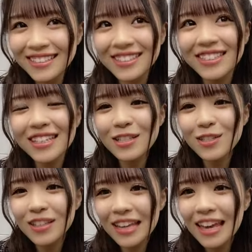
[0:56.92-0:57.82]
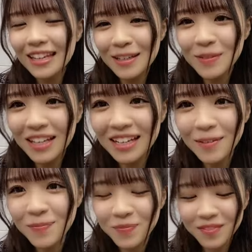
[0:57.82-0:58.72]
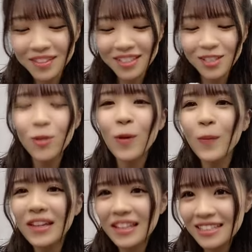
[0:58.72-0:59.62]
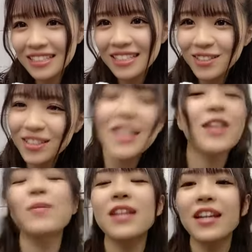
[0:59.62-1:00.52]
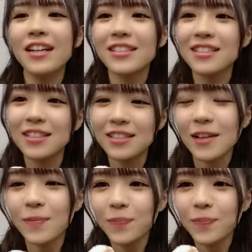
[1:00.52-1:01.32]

チーズケーキみたいなストロベリーチーズケーキみたいな感じですね